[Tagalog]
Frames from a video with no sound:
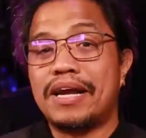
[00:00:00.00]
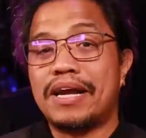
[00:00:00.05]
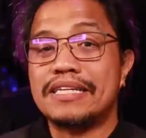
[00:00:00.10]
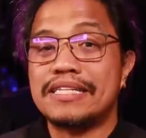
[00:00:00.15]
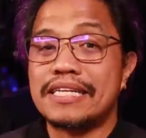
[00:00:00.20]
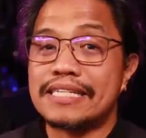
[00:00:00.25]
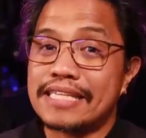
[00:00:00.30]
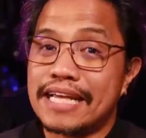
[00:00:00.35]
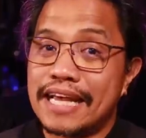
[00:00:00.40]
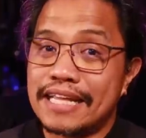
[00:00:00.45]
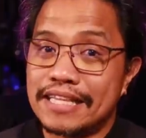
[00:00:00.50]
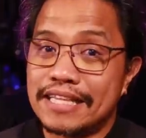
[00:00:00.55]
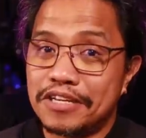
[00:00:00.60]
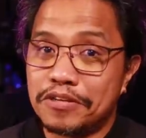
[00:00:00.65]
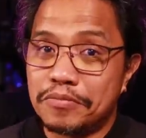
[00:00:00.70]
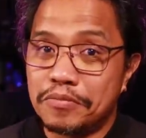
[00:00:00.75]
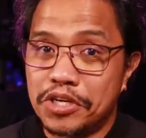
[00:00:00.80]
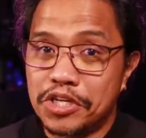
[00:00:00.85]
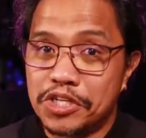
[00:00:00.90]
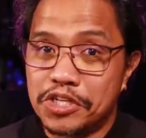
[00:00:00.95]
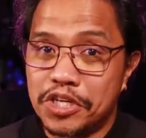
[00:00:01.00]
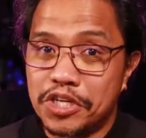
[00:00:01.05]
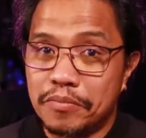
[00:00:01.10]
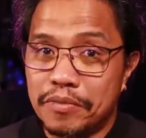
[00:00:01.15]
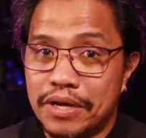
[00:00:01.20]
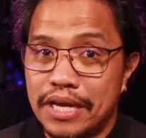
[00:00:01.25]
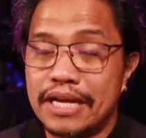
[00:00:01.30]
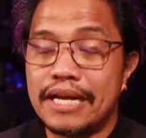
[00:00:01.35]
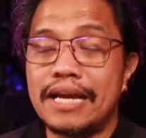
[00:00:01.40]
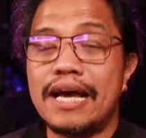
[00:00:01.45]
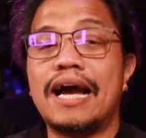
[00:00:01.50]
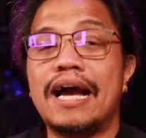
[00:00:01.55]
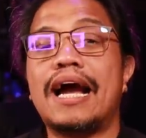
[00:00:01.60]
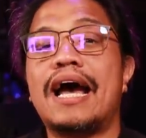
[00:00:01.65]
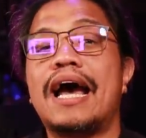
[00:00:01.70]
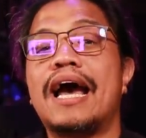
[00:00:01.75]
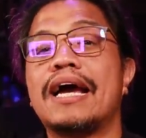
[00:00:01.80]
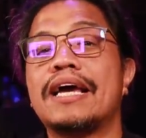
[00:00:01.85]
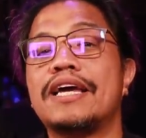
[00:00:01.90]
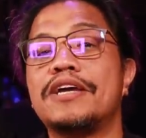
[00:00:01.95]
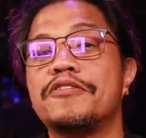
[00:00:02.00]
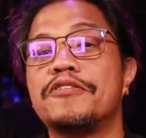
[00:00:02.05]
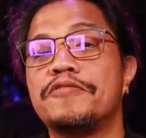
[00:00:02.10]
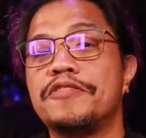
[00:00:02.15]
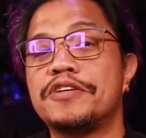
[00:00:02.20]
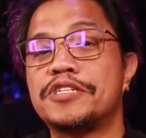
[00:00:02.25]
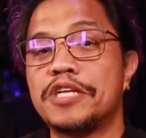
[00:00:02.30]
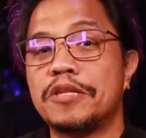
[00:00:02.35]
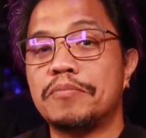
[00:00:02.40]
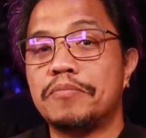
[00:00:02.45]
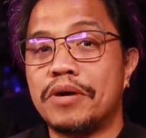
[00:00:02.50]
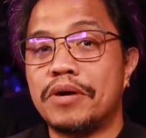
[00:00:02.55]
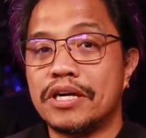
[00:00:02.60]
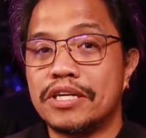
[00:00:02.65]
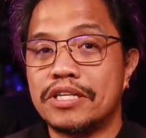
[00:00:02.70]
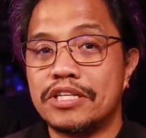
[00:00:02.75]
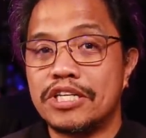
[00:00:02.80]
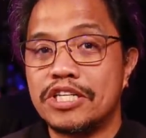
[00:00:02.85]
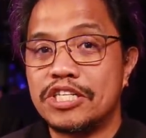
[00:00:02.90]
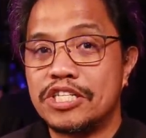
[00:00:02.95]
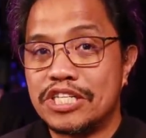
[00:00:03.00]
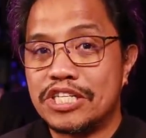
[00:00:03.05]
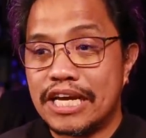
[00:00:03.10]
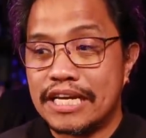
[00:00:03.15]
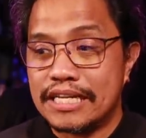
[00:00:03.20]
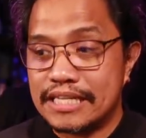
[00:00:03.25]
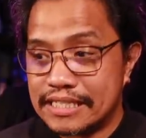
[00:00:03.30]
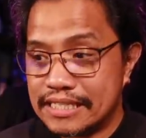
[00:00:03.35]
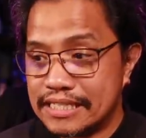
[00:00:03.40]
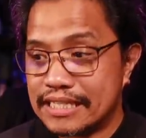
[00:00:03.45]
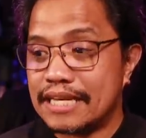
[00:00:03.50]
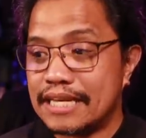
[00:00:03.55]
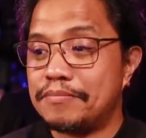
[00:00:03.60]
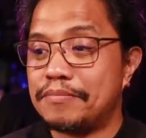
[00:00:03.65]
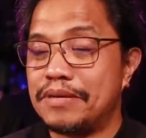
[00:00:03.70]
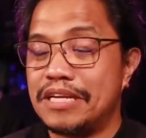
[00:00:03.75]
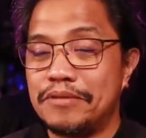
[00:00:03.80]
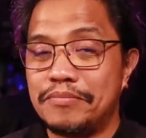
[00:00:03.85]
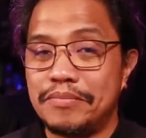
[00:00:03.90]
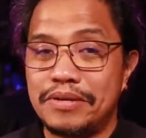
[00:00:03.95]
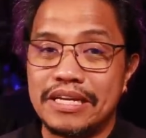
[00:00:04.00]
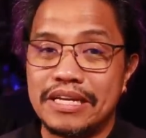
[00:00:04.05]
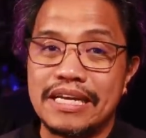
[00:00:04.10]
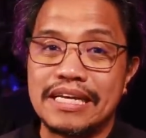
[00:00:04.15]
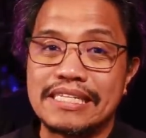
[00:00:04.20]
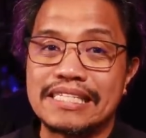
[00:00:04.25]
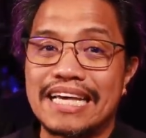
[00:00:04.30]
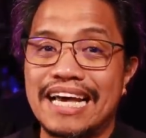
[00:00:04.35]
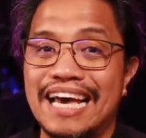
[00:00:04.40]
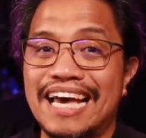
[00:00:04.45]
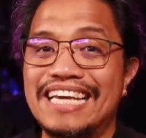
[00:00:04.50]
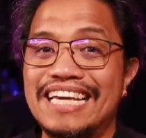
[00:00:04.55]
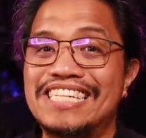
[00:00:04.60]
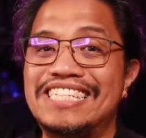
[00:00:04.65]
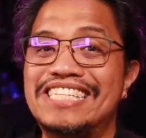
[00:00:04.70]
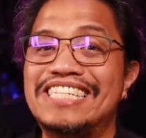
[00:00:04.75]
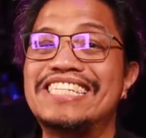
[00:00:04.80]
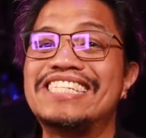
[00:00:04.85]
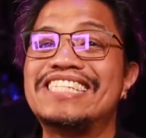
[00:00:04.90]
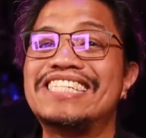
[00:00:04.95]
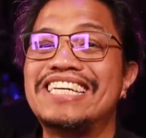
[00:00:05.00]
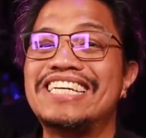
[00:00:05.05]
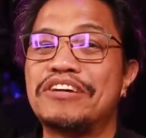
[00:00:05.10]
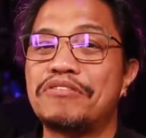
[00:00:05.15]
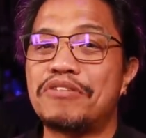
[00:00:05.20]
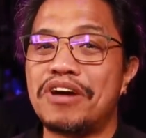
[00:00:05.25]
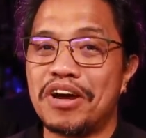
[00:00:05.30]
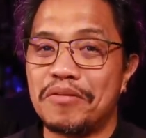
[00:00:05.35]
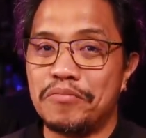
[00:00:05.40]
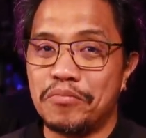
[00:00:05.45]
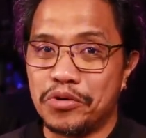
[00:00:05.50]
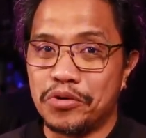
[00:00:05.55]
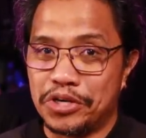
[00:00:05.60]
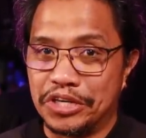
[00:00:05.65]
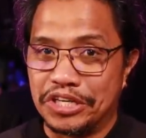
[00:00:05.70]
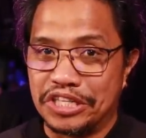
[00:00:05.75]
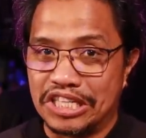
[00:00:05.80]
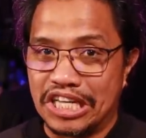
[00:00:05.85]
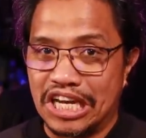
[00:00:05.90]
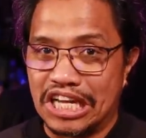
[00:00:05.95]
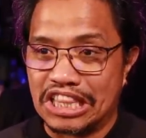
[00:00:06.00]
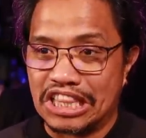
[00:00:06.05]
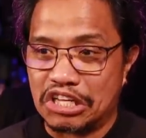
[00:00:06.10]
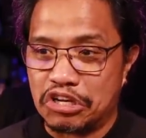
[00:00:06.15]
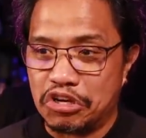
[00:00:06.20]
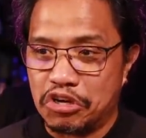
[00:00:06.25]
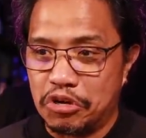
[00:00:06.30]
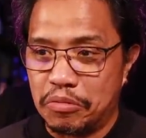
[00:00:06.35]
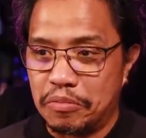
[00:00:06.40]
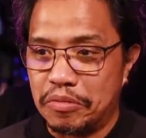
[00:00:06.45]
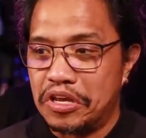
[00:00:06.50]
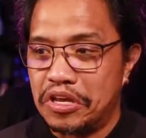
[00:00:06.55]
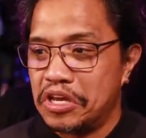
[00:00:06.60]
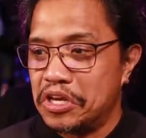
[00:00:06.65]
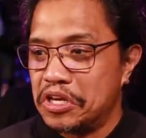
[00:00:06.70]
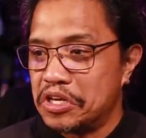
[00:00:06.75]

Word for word: Para sa standard merch naman, ang aking official partner dyan sa Pilipinas ay gcrockboard.com.